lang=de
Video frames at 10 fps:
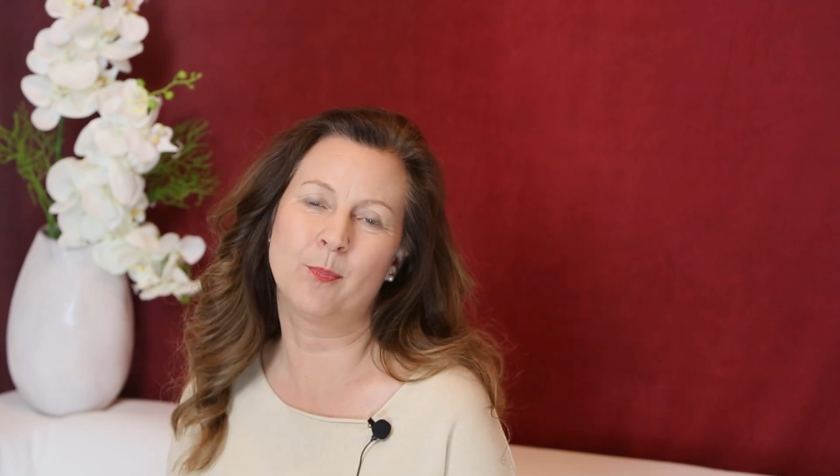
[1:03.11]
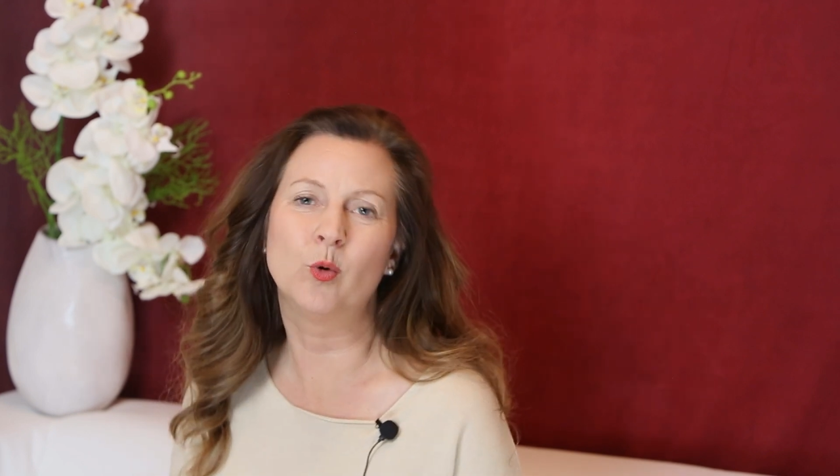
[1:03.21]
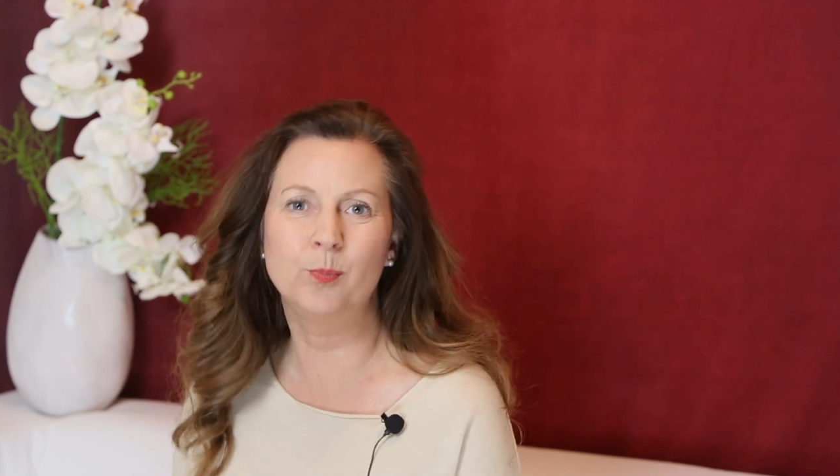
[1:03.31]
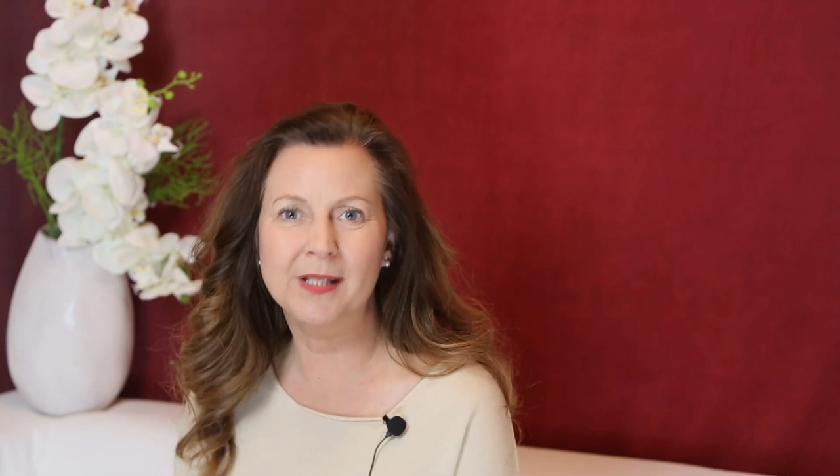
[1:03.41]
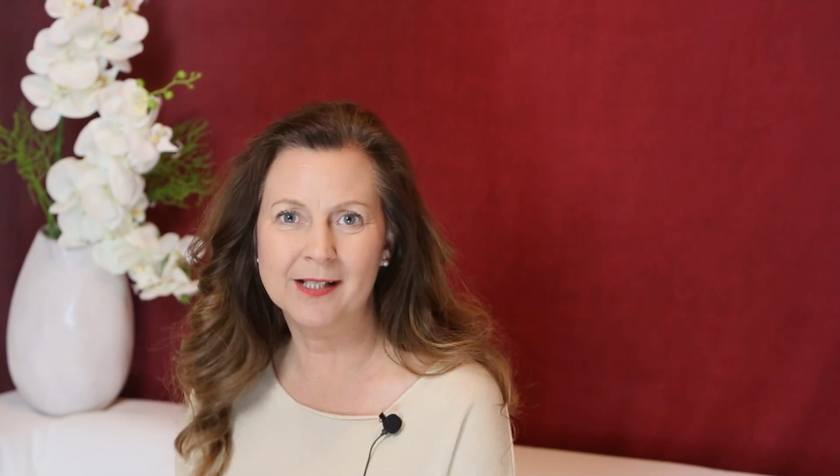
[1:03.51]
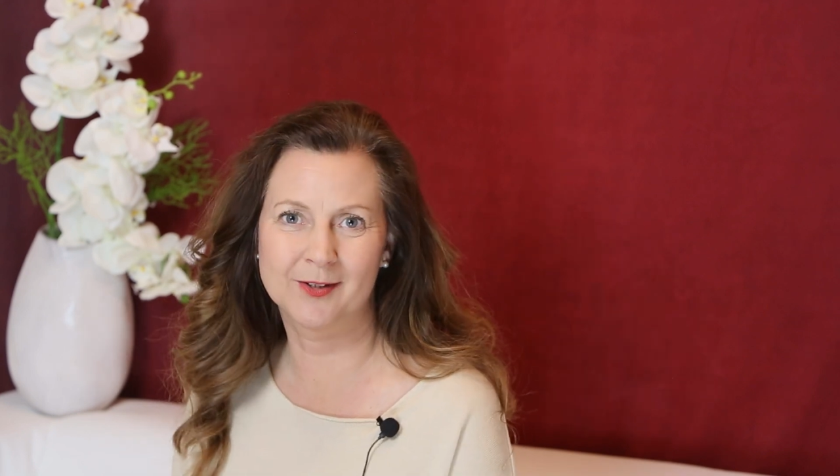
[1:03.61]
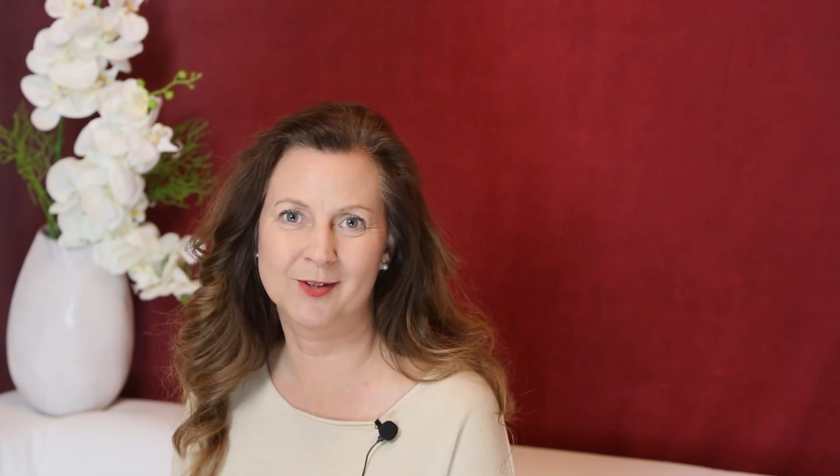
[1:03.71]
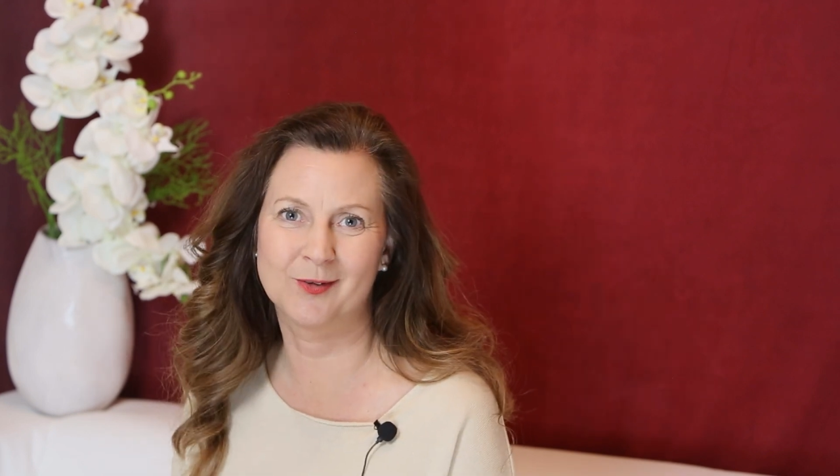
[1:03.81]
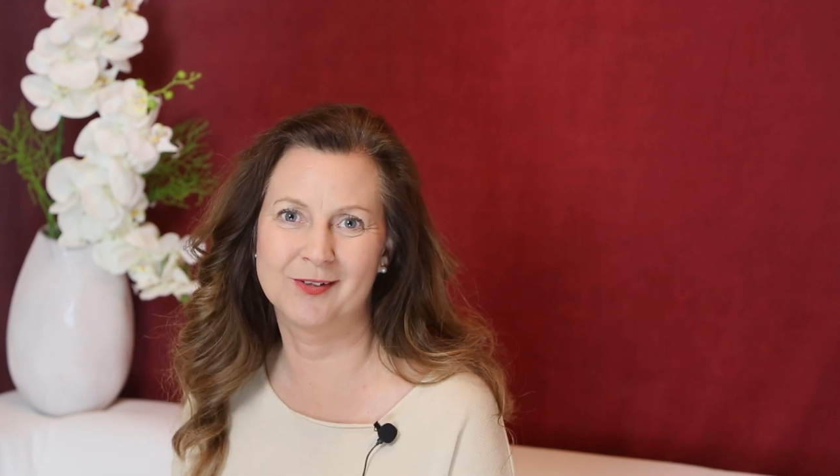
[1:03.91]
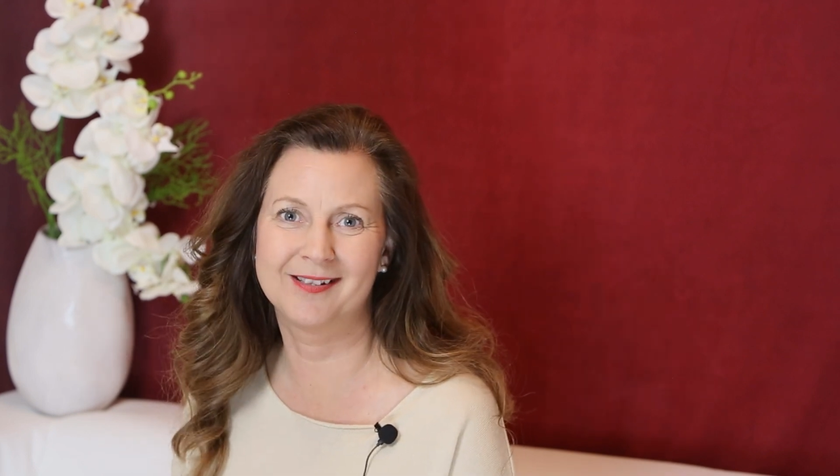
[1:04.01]

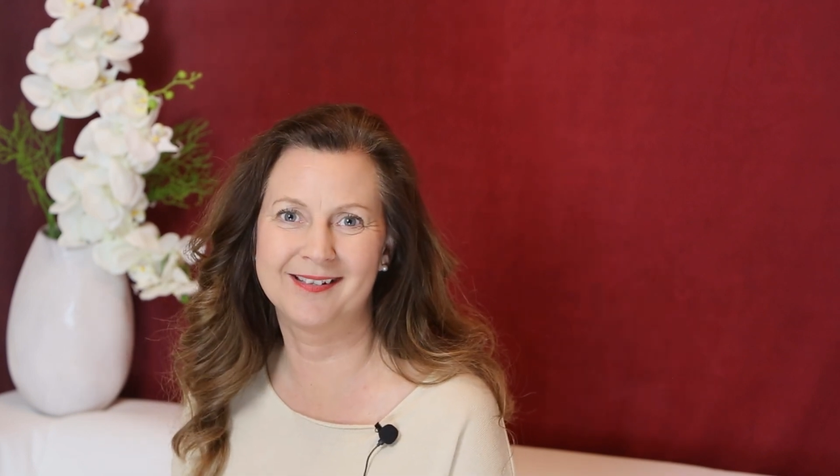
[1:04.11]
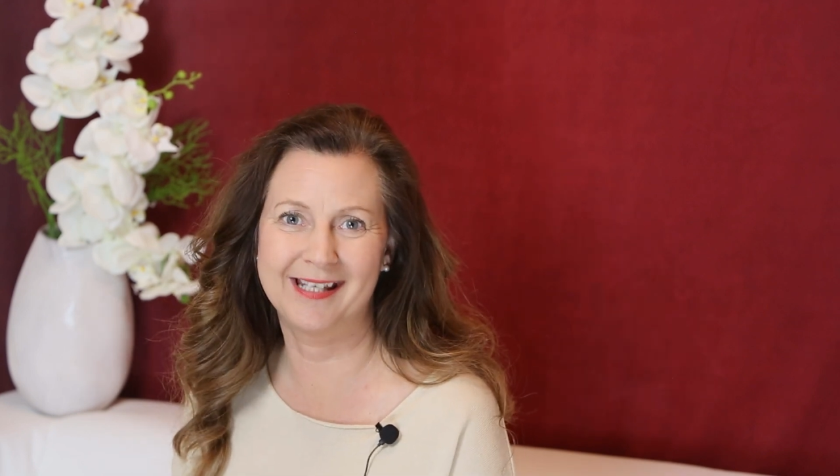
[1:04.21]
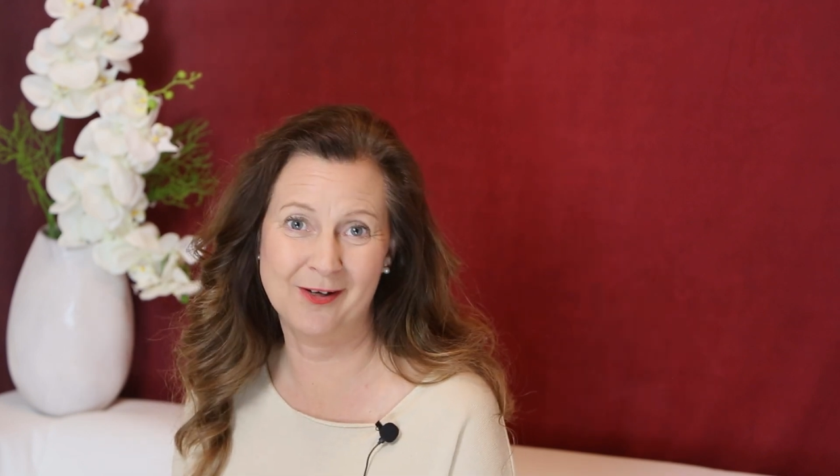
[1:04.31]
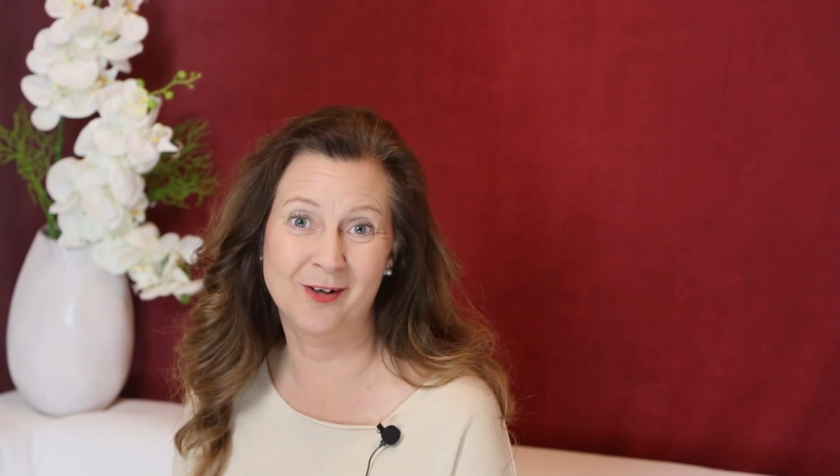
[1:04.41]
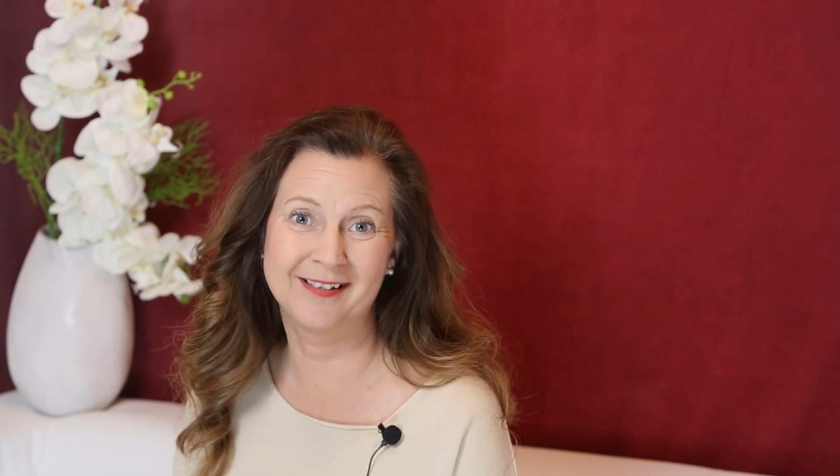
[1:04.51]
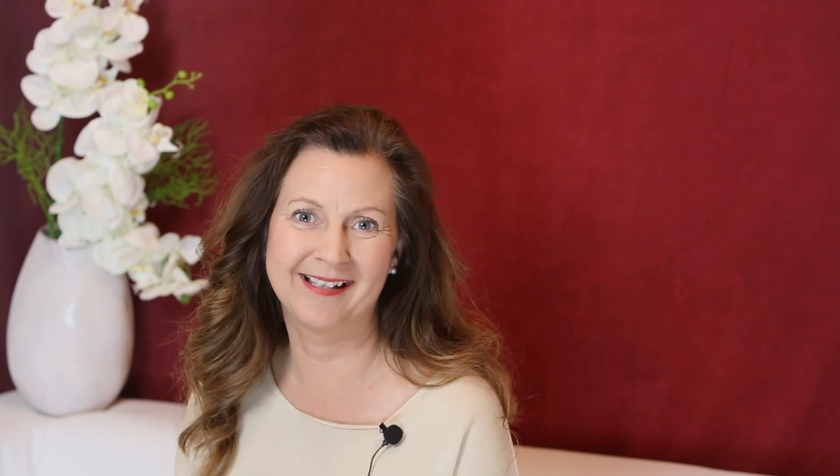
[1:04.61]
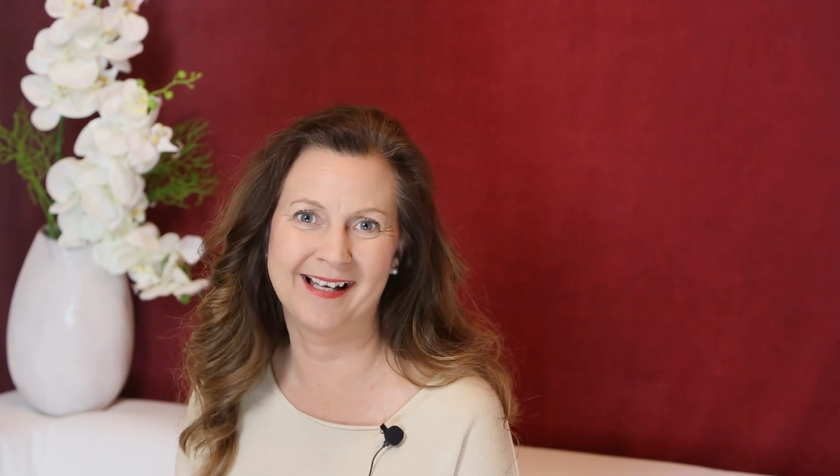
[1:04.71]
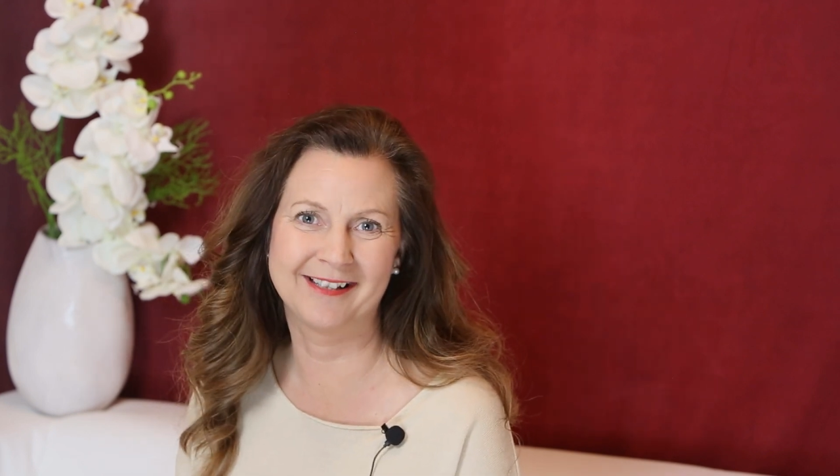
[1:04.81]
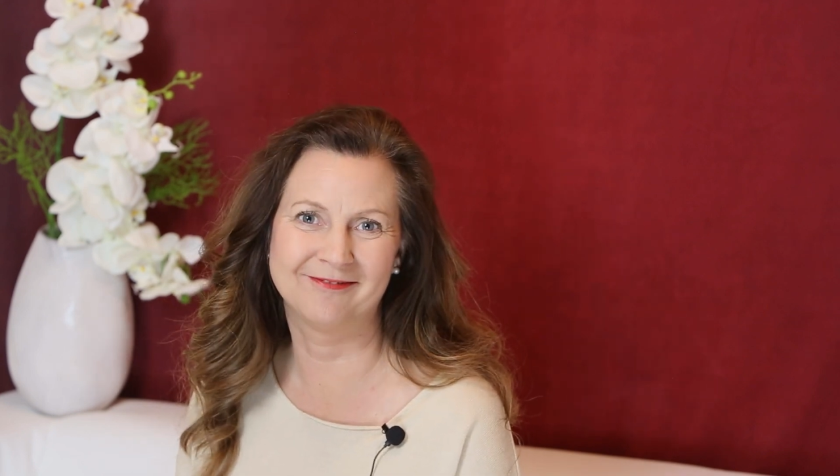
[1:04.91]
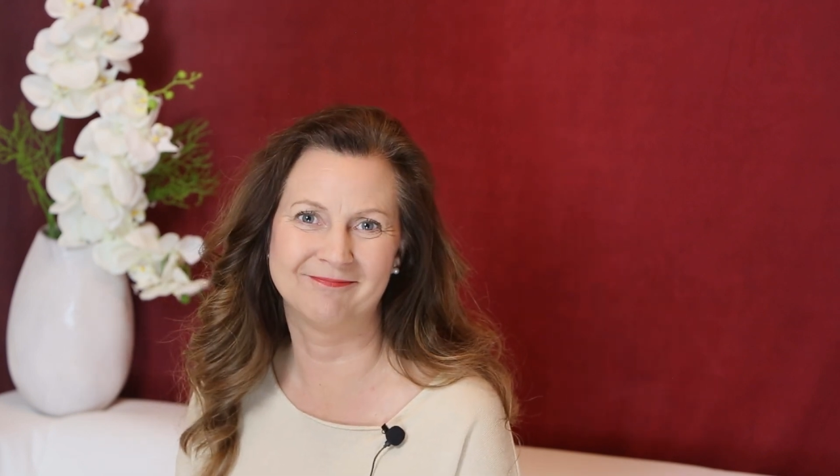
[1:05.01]
probier's und geh
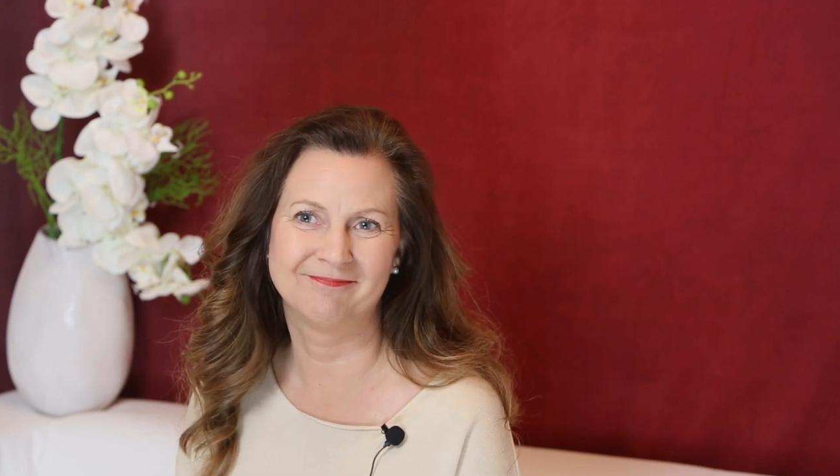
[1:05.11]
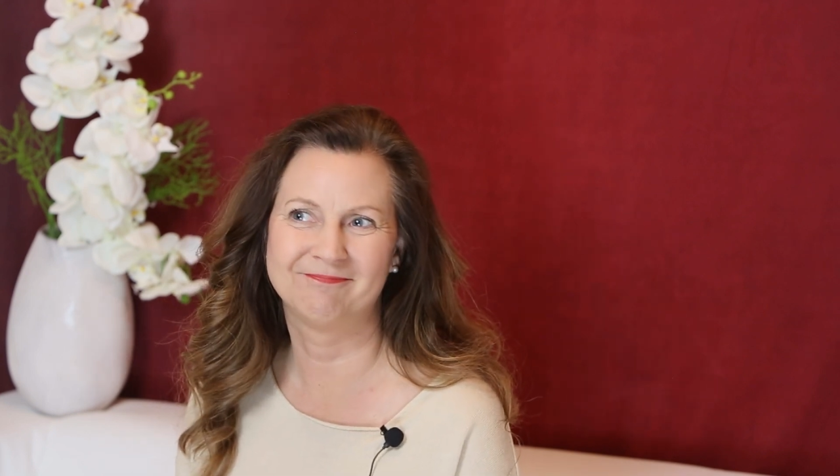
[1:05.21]
online.